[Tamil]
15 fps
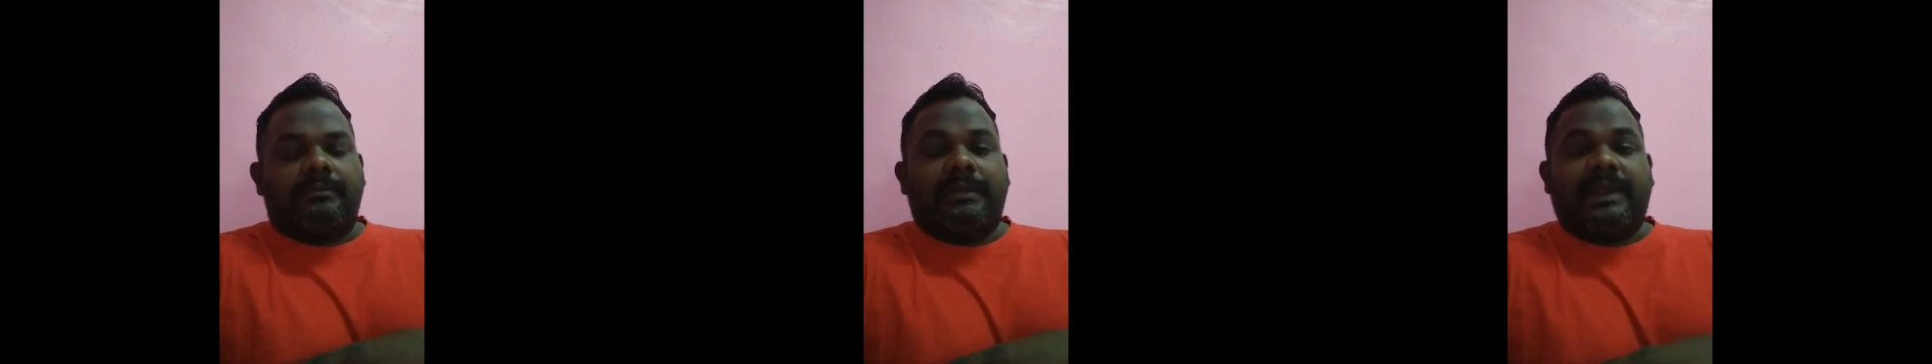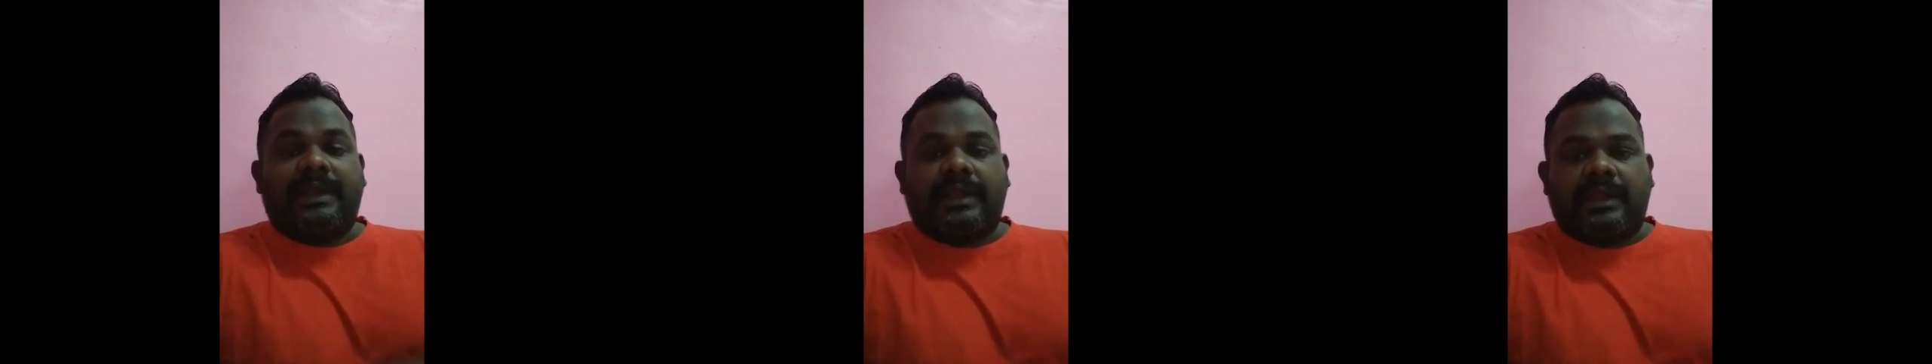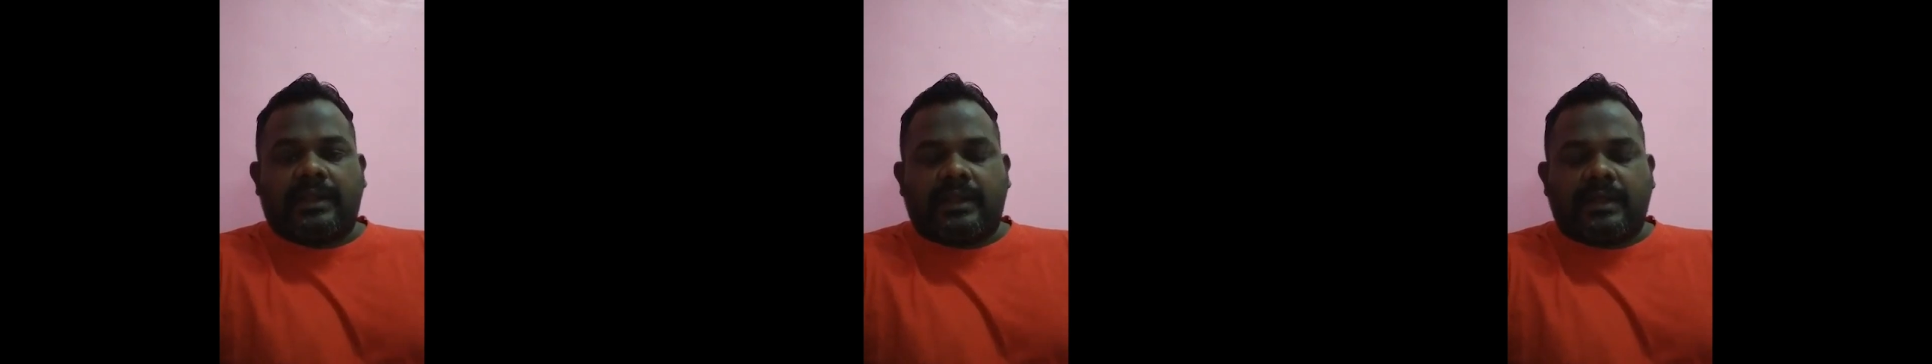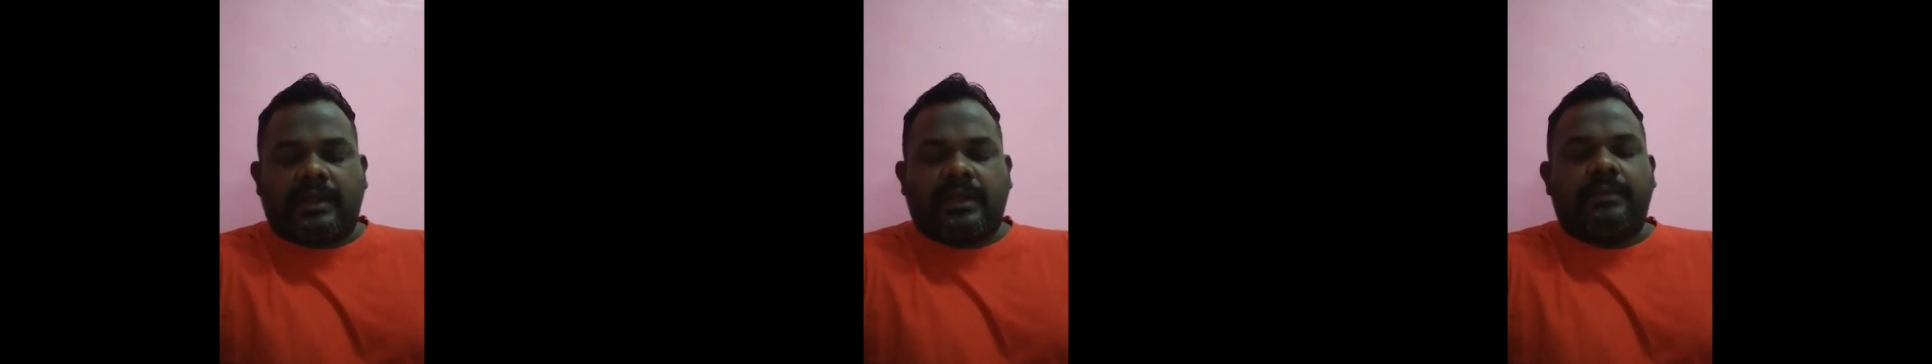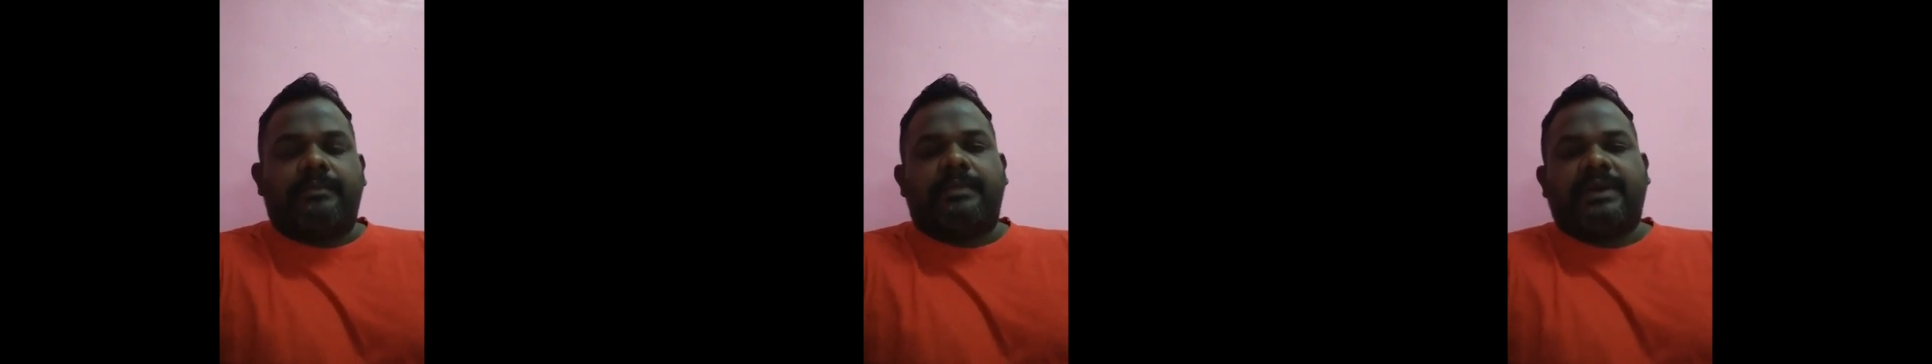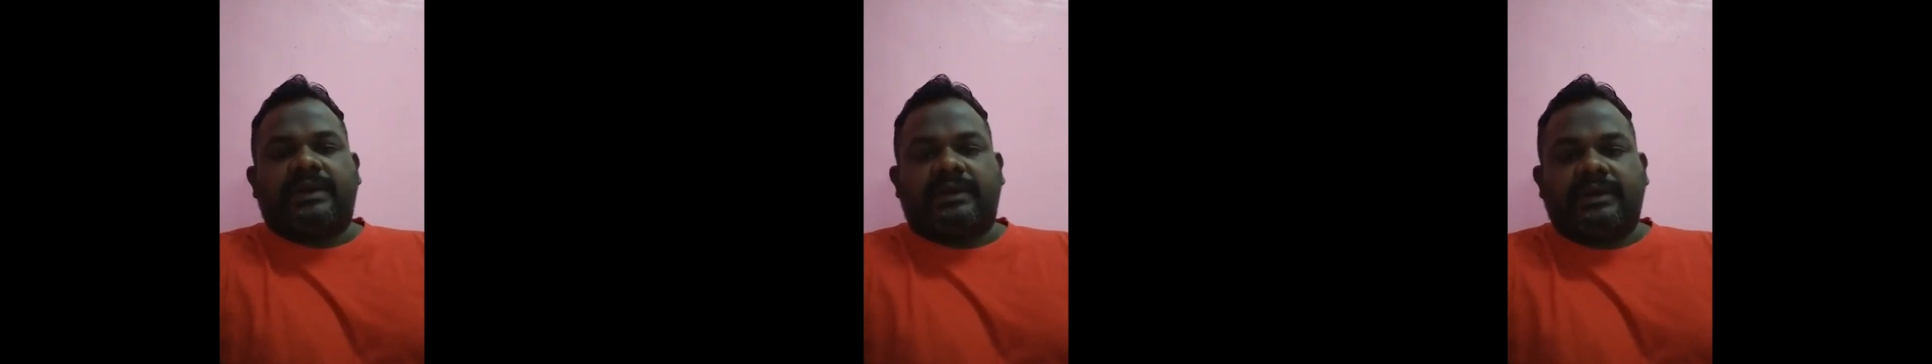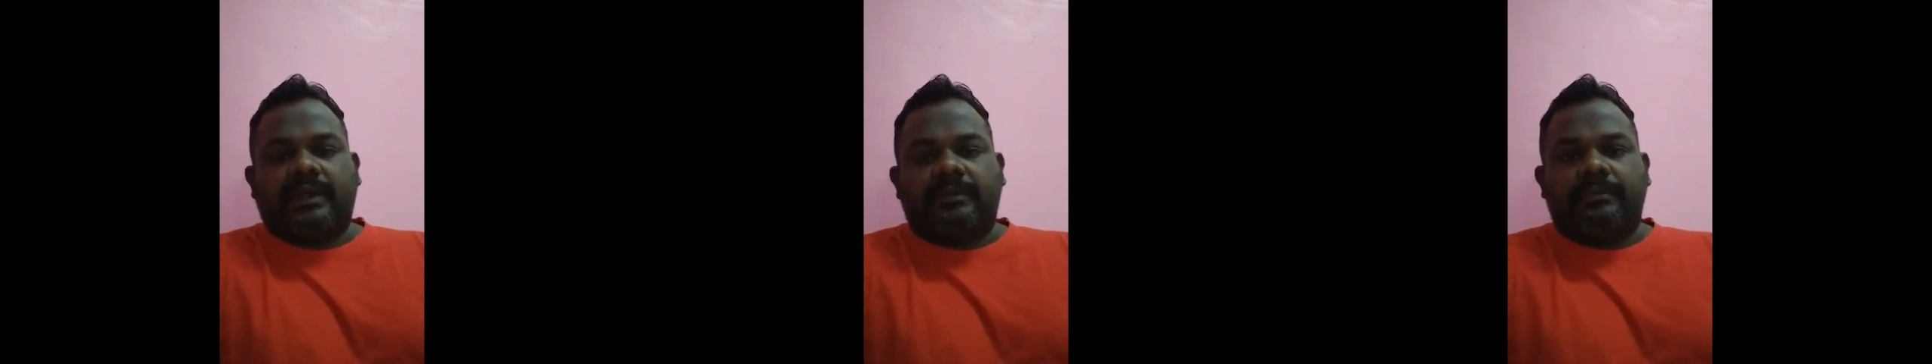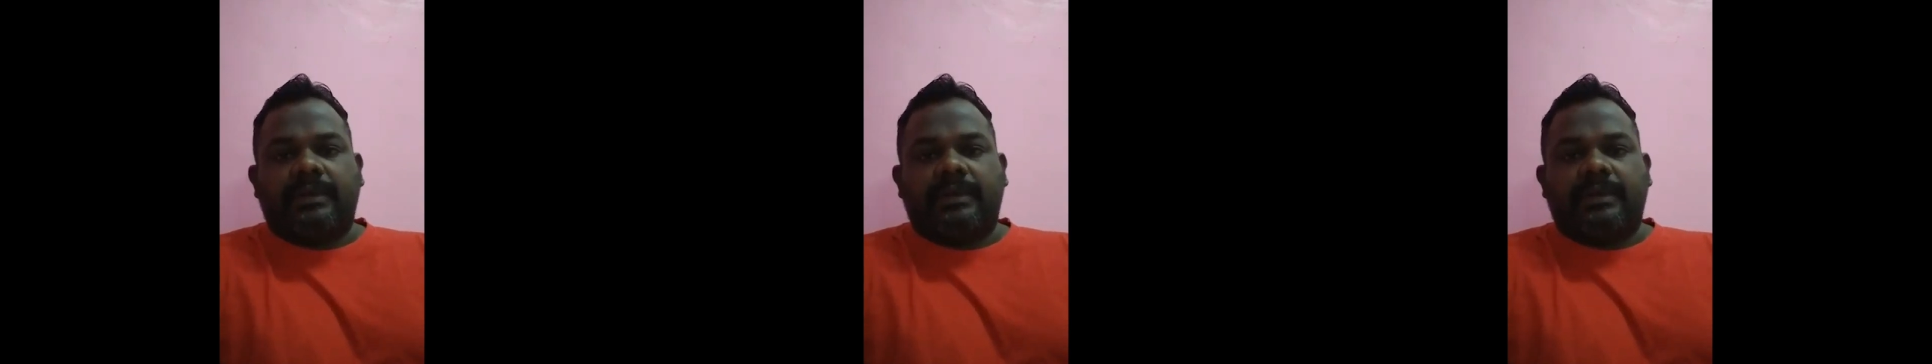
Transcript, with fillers: மறக்கப்பட்ட